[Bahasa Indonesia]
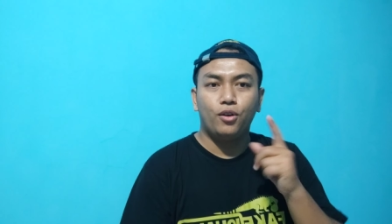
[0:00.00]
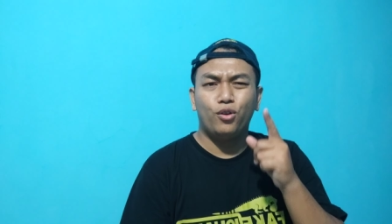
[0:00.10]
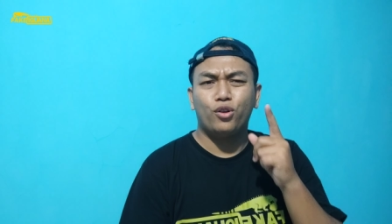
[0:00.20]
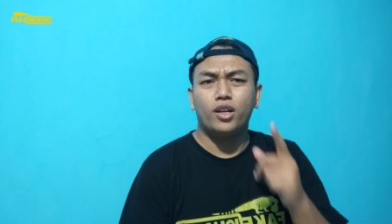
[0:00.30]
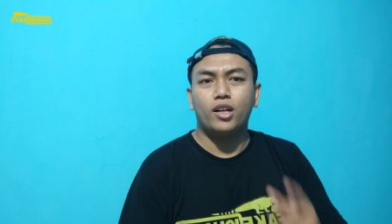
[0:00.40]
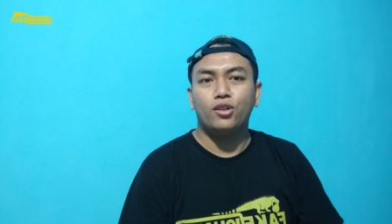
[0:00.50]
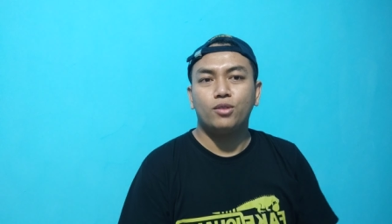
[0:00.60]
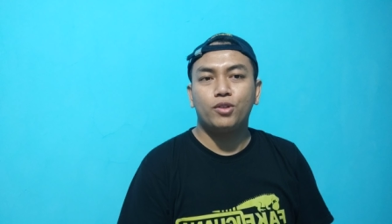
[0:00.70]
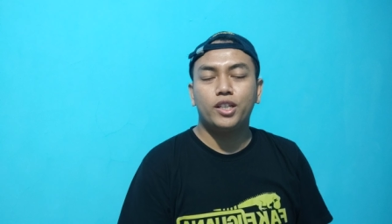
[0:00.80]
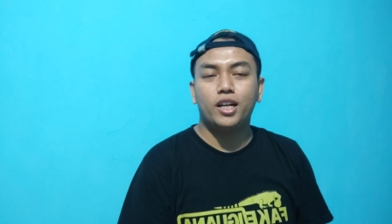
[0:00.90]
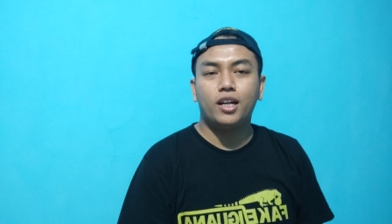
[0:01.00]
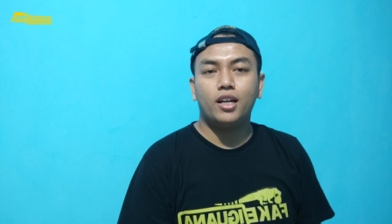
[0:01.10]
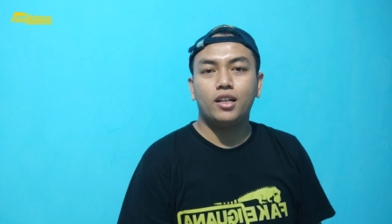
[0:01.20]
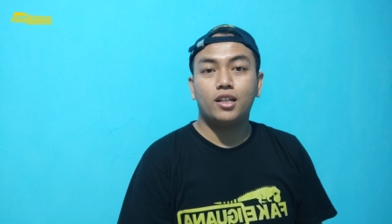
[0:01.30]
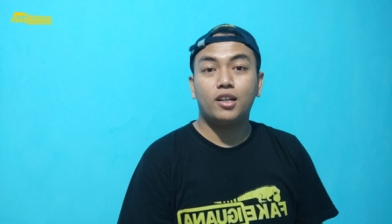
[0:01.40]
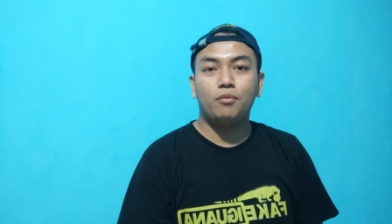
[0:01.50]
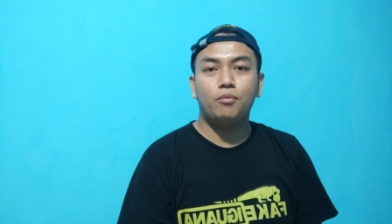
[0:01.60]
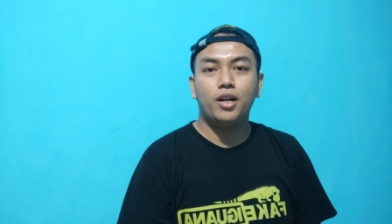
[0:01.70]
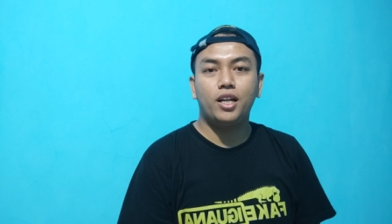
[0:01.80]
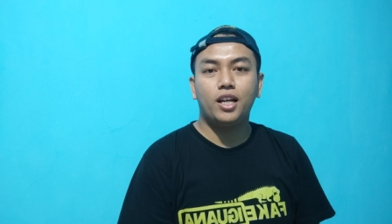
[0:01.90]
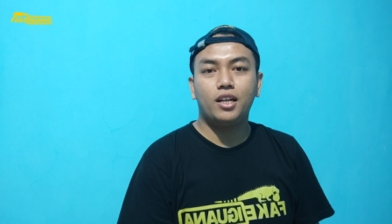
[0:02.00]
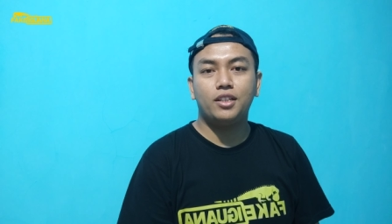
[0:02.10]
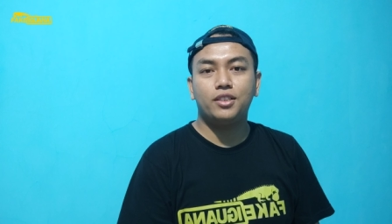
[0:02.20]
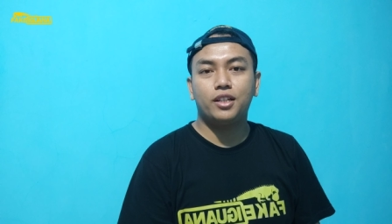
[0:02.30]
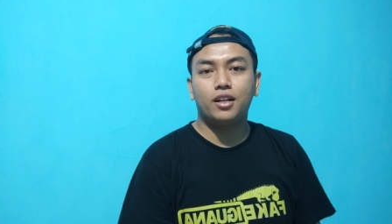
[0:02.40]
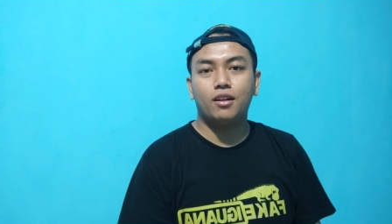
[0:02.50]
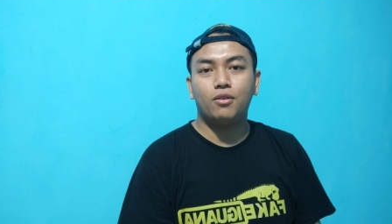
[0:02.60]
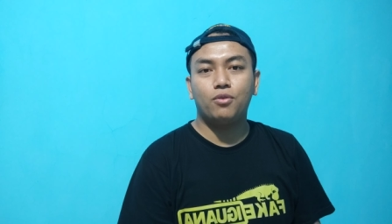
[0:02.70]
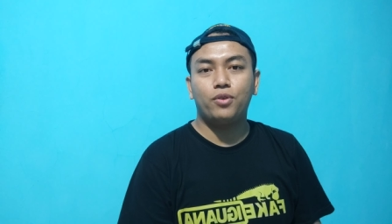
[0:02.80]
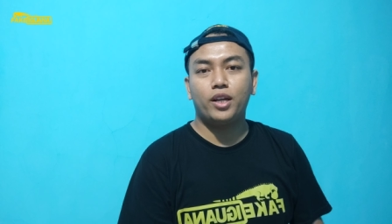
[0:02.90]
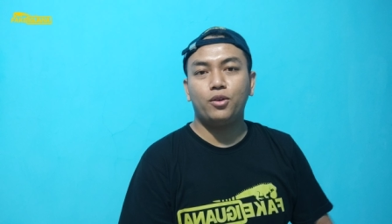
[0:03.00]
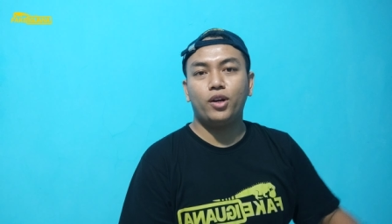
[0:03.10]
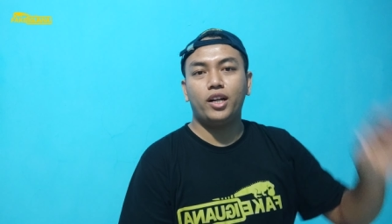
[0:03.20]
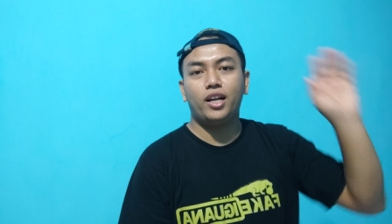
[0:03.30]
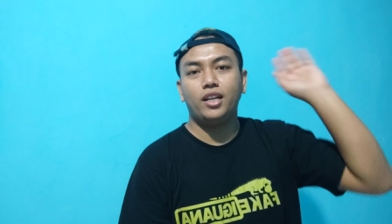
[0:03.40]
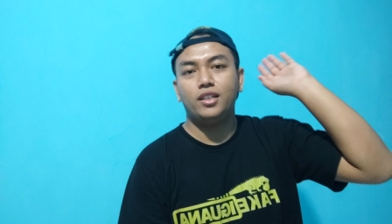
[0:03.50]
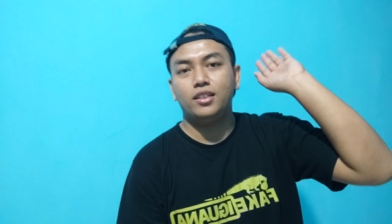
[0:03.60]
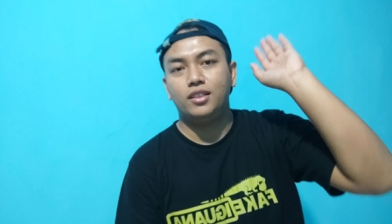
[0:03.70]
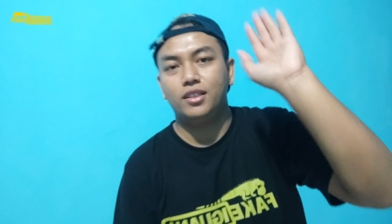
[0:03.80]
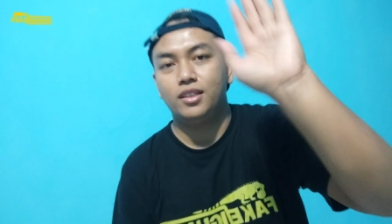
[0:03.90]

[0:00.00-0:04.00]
Oke, lu semuanya kembali lagi di channel Fakir Guana.